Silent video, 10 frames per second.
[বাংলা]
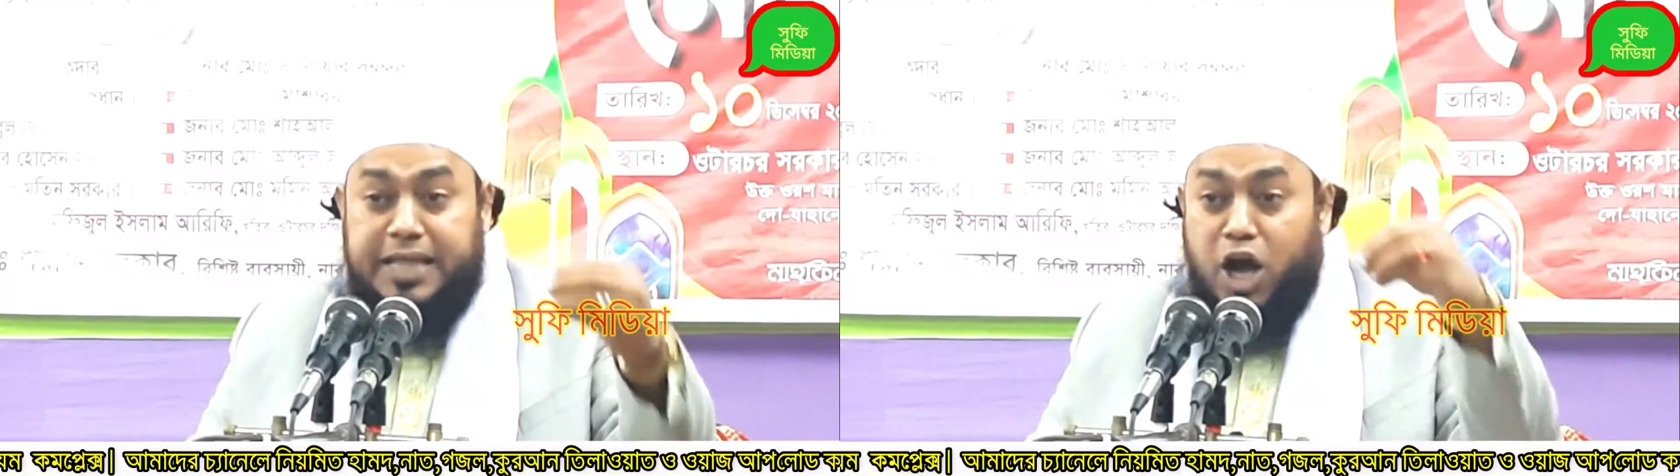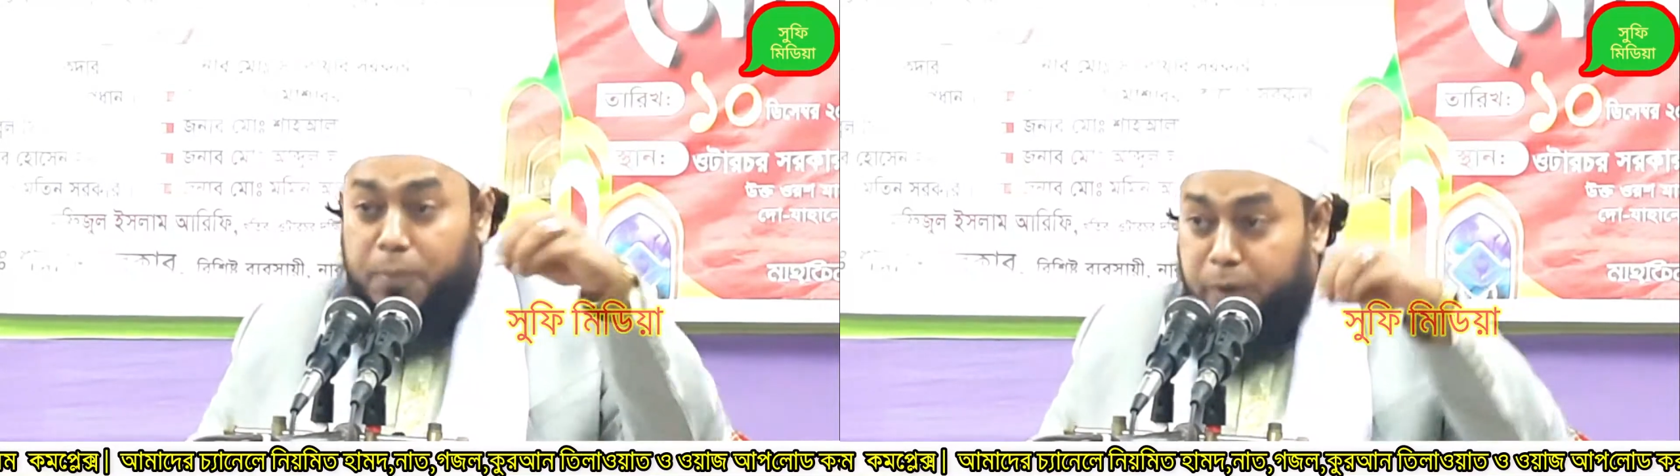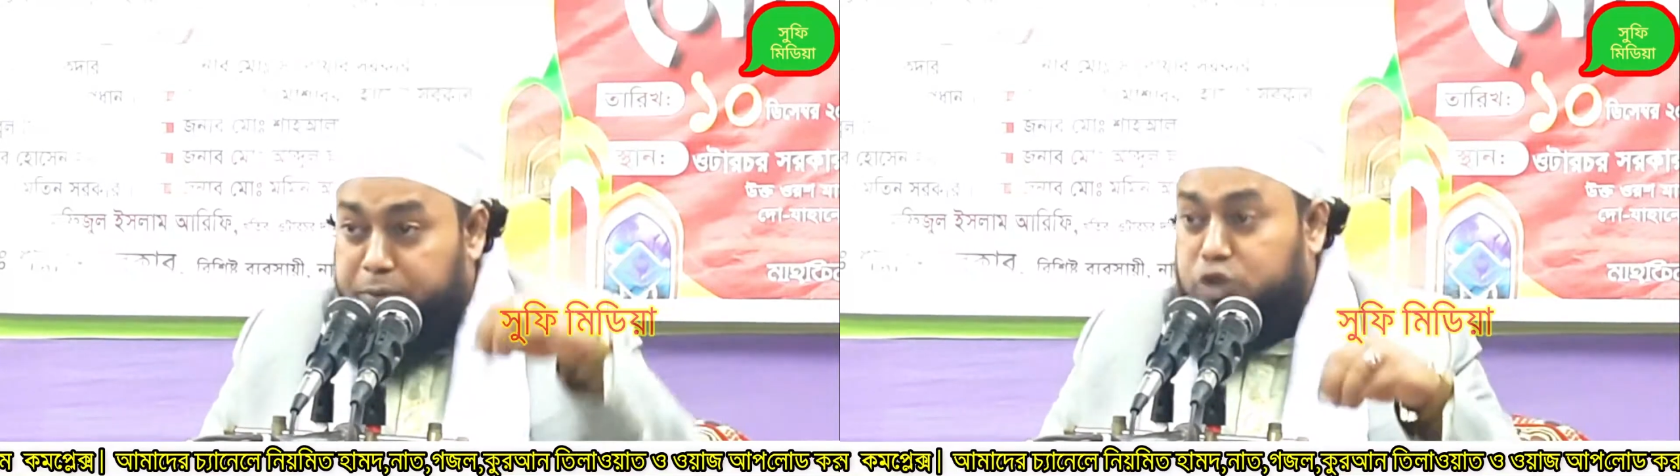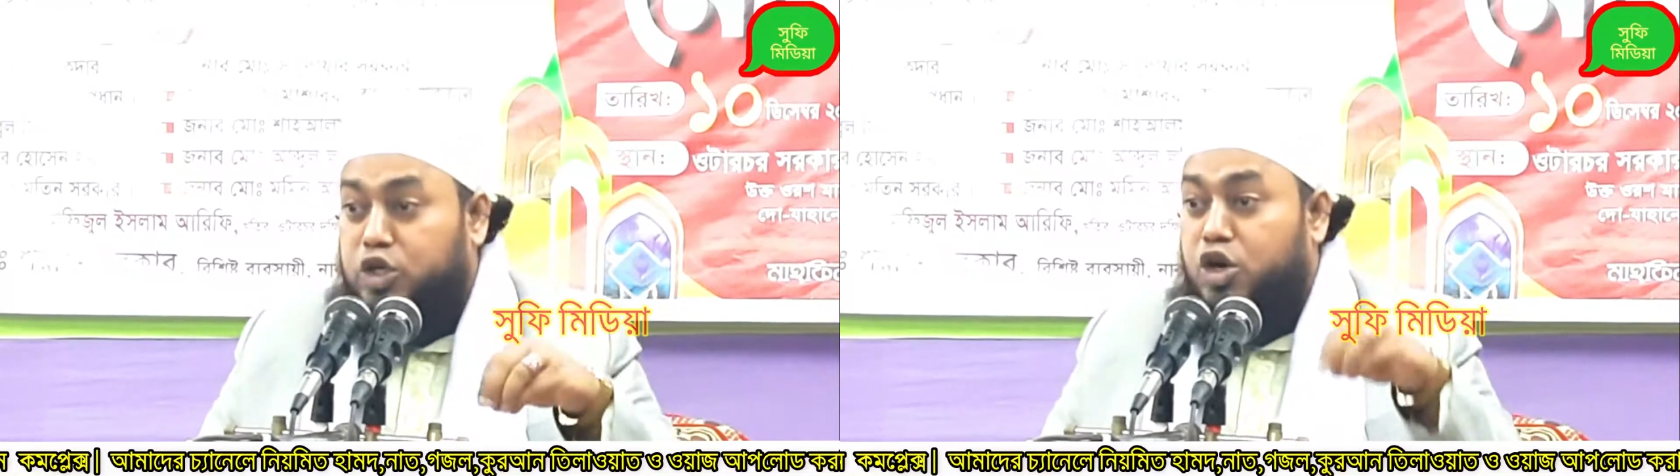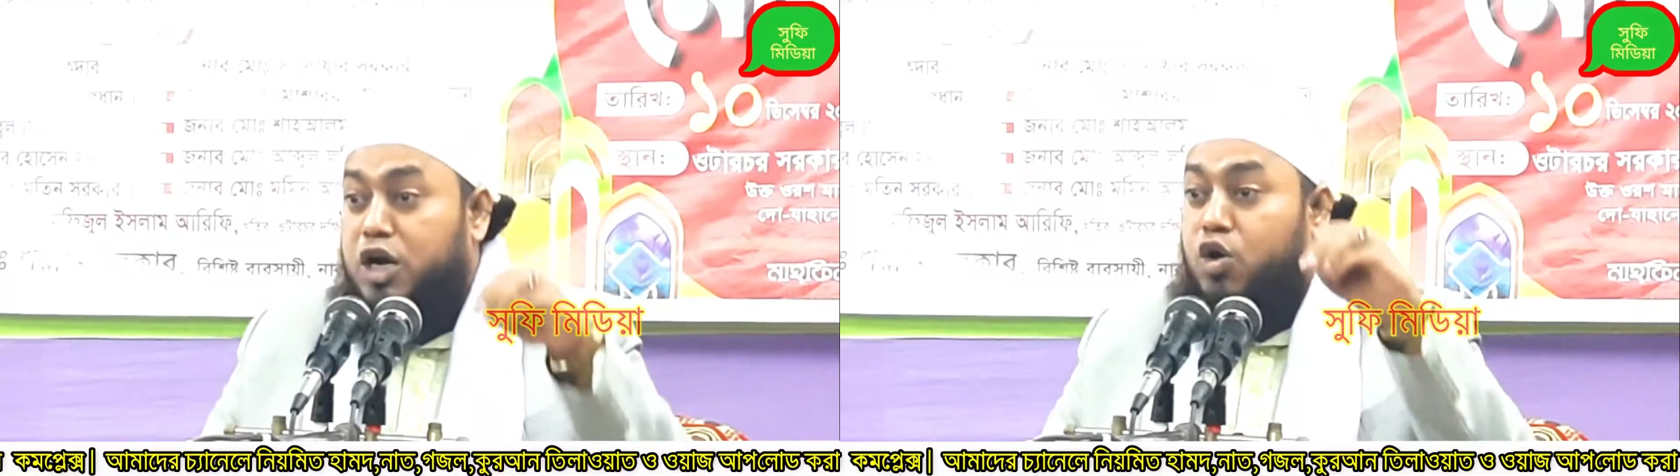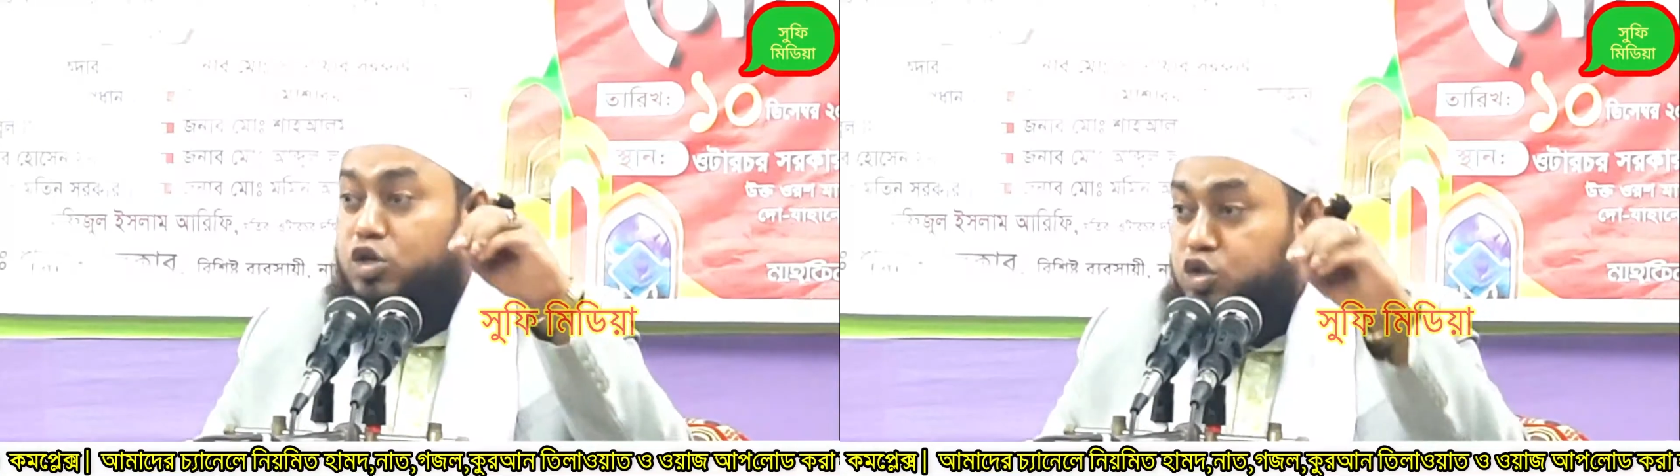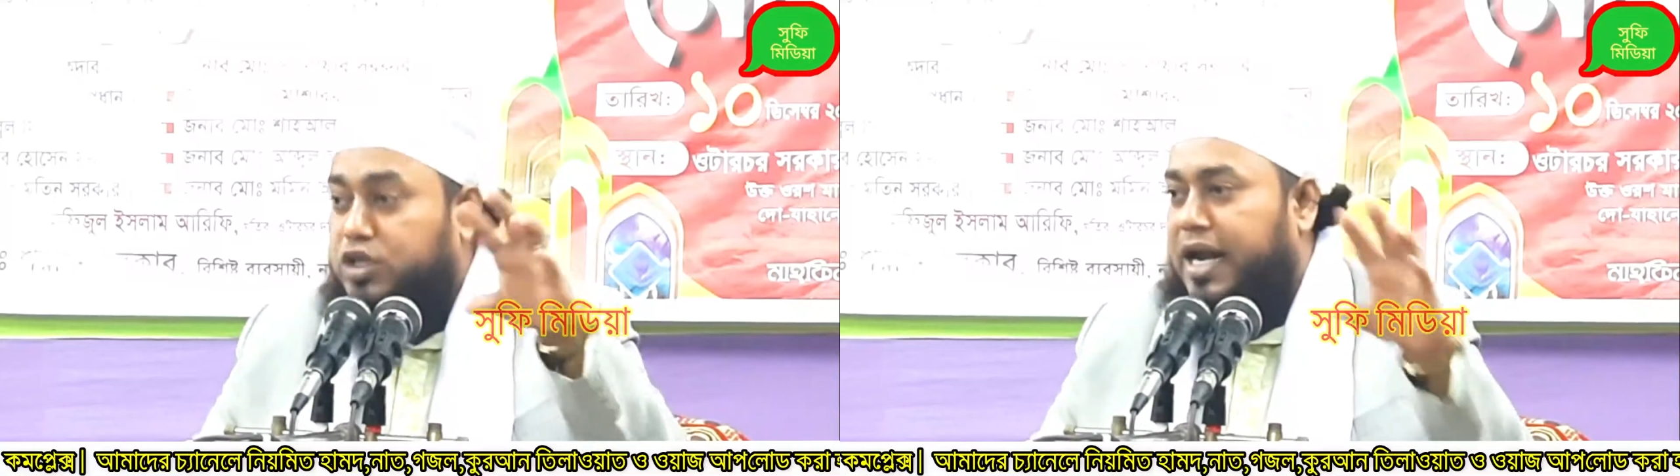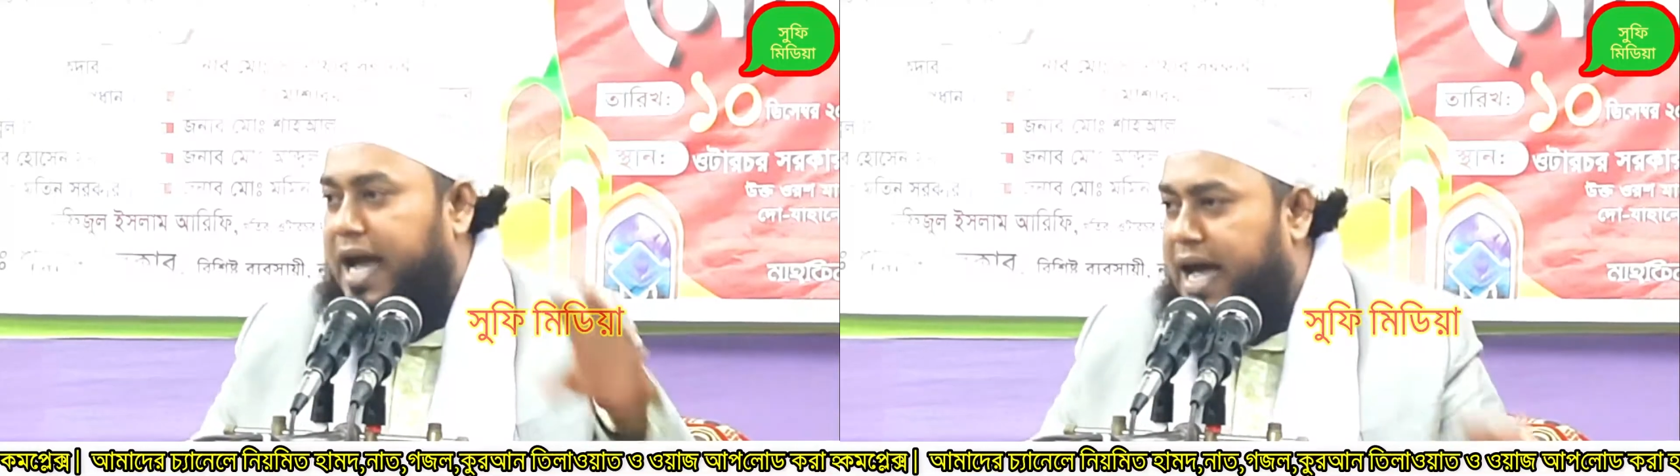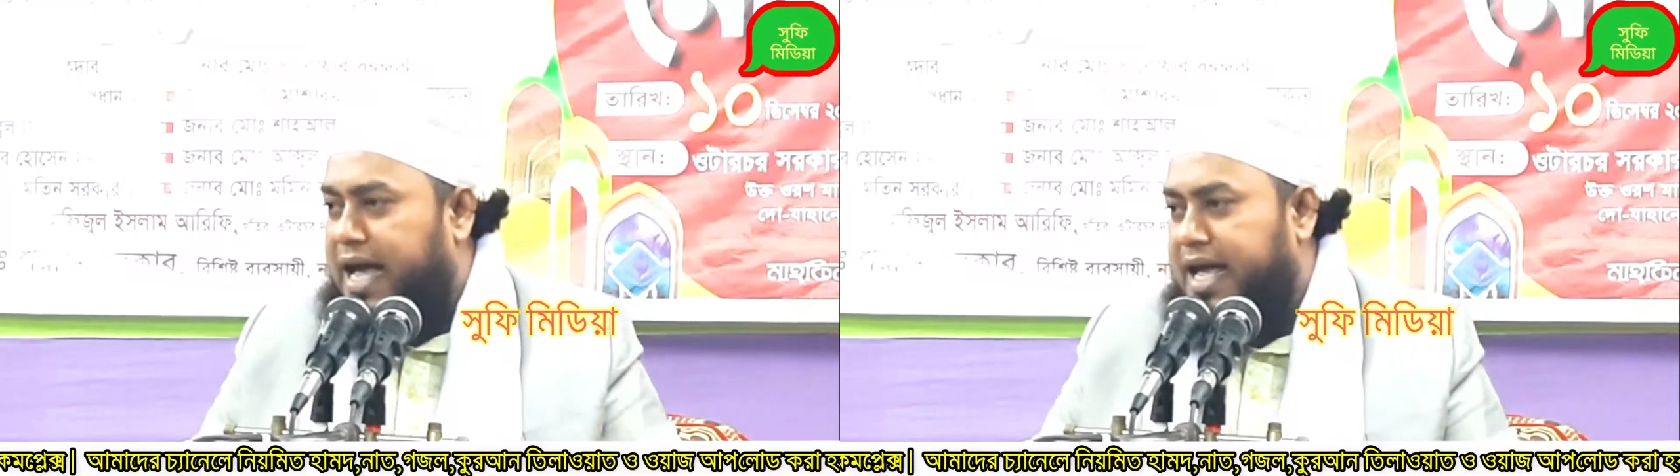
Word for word: দেহ পবিত্র করেন ওষুধ দ্বারা